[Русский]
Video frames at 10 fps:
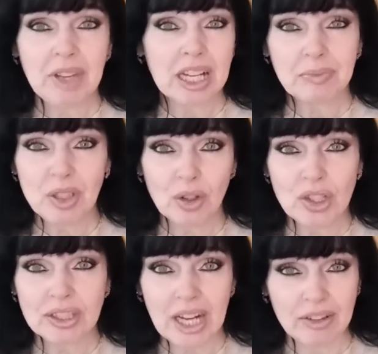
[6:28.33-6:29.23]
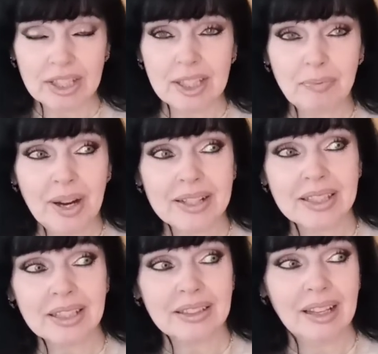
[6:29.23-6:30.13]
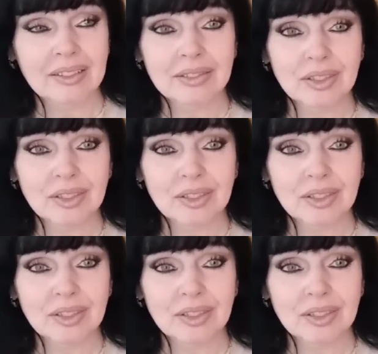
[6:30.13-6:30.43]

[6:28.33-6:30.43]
мне как бы не очень нравятся эти партии, да.